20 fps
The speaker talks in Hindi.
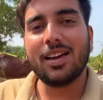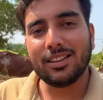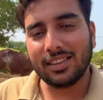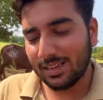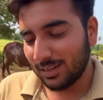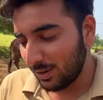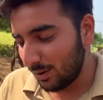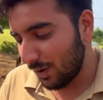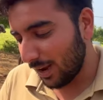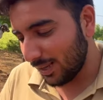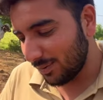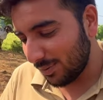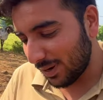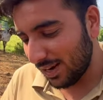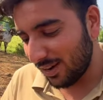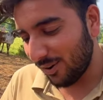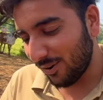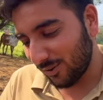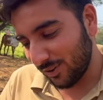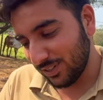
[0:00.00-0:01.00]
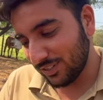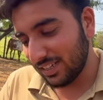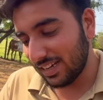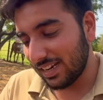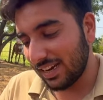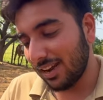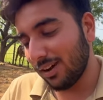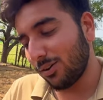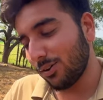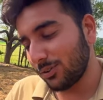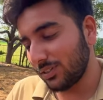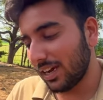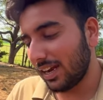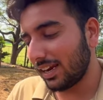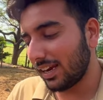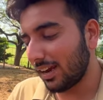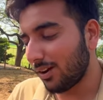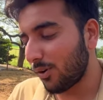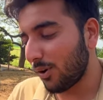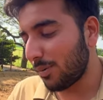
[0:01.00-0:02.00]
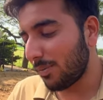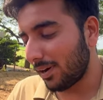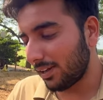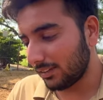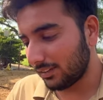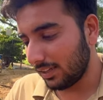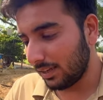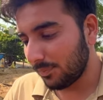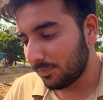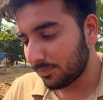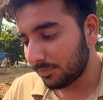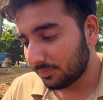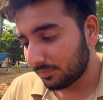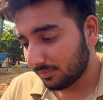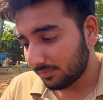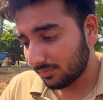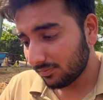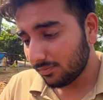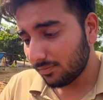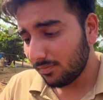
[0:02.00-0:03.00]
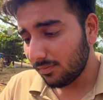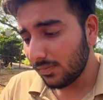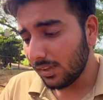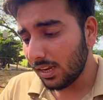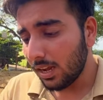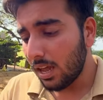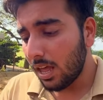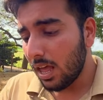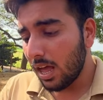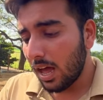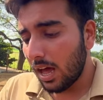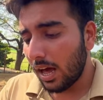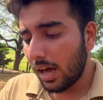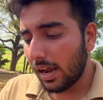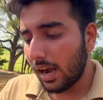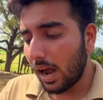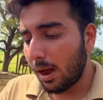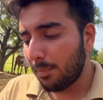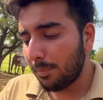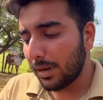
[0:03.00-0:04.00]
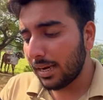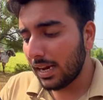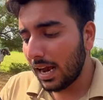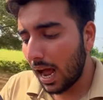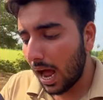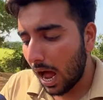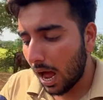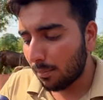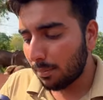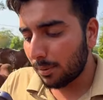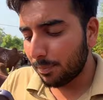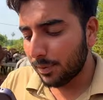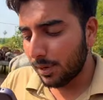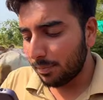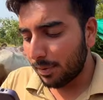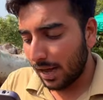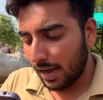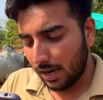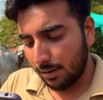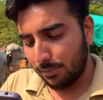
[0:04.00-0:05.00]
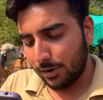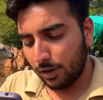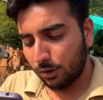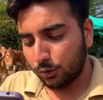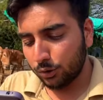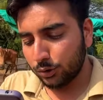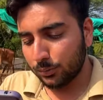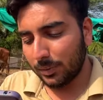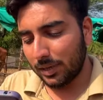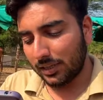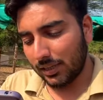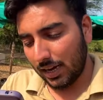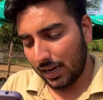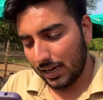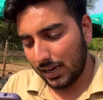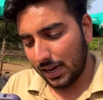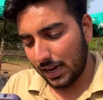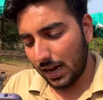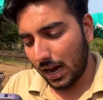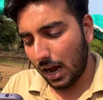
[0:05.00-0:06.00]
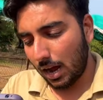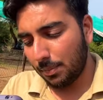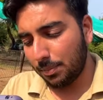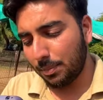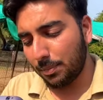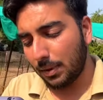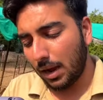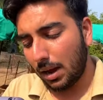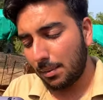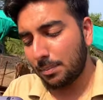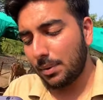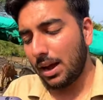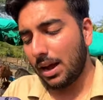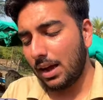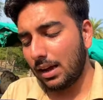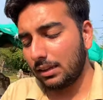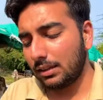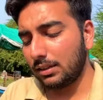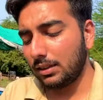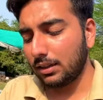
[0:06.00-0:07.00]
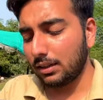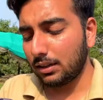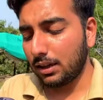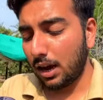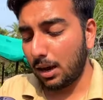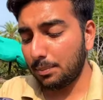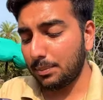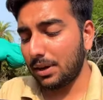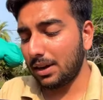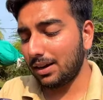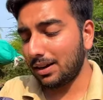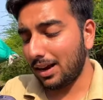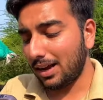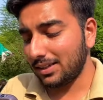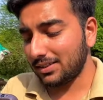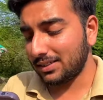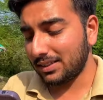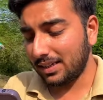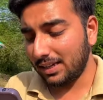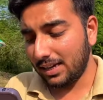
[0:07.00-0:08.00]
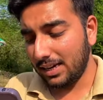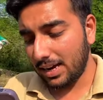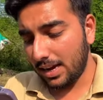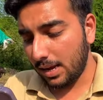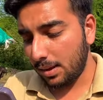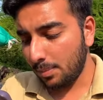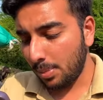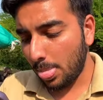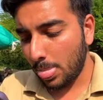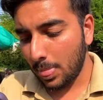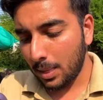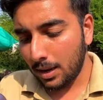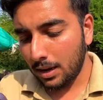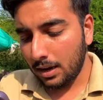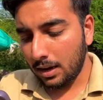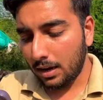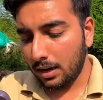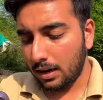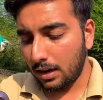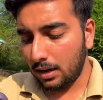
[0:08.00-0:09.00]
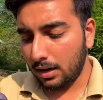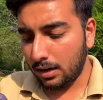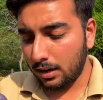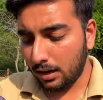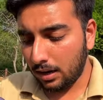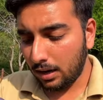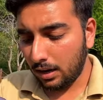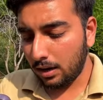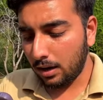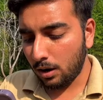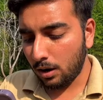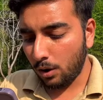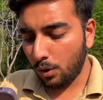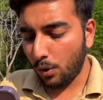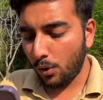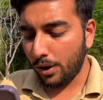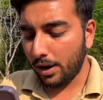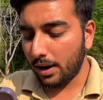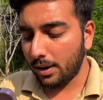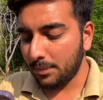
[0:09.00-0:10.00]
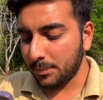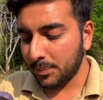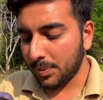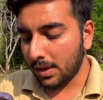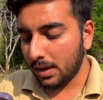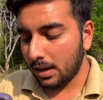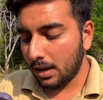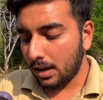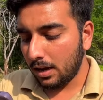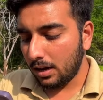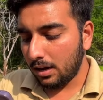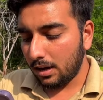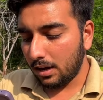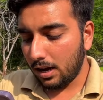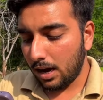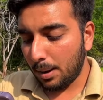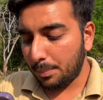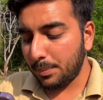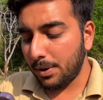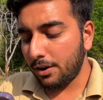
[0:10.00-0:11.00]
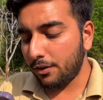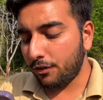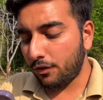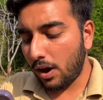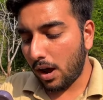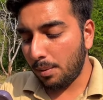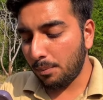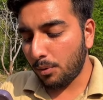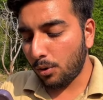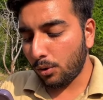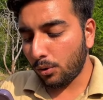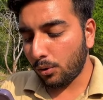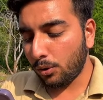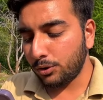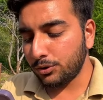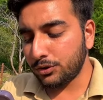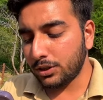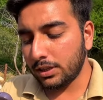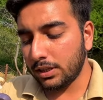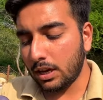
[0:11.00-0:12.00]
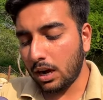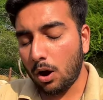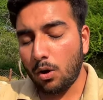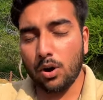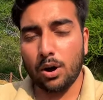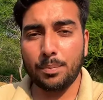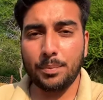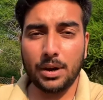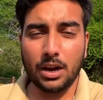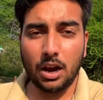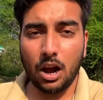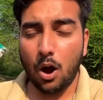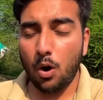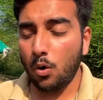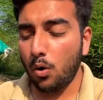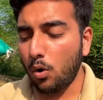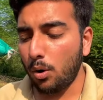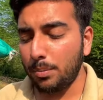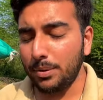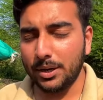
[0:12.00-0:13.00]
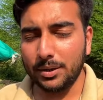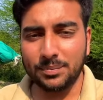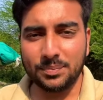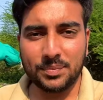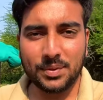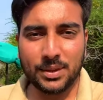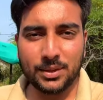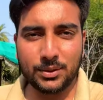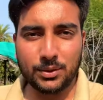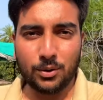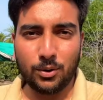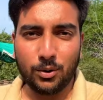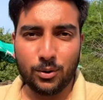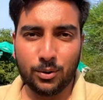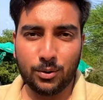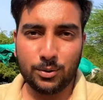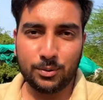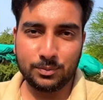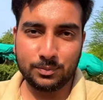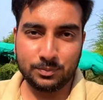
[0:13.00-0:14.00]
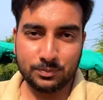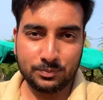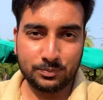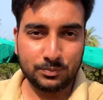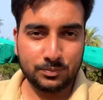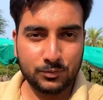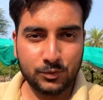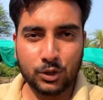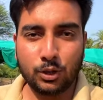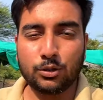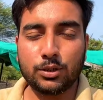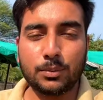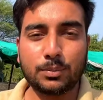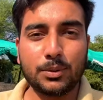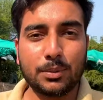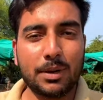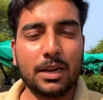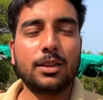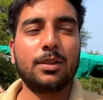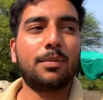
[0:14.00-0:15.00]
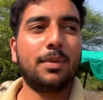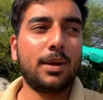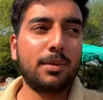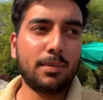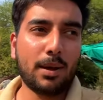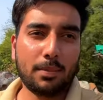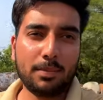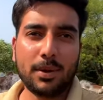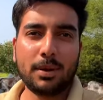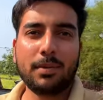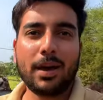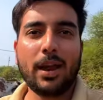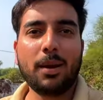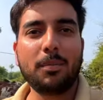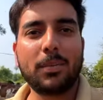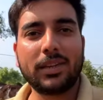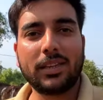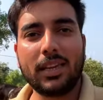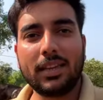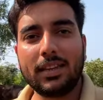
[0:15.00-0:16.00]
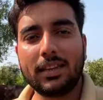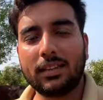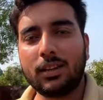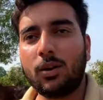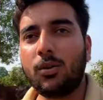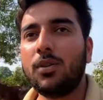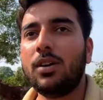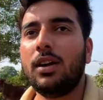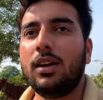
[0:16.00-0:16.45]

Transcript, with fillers: धन्यवाद भाई होने चाहिए हो जाएंगे कोई बात नहीं राम भैया आप अपने बारे में कुछ बताइए आप आप कहाँ तक आपने क्लास की है आ, और अपने फार्म को ड्रोन से दिखाओ और अपने गांव को भी तो चलो सबसे पहले तो मैं अपने बारे में बता देता हूँ